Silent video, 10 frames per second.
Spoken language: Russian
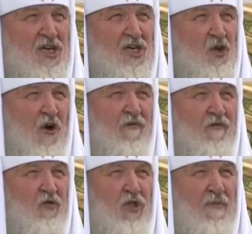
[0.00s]
что
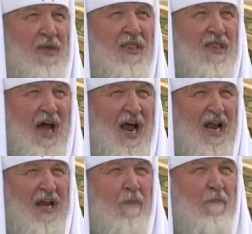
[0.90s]

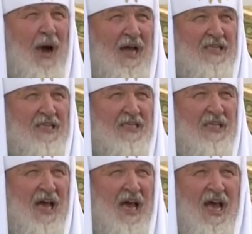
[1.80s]
фундаментально,
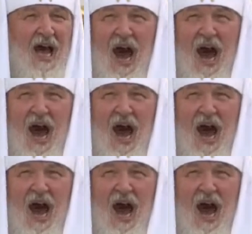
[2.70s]
базисно,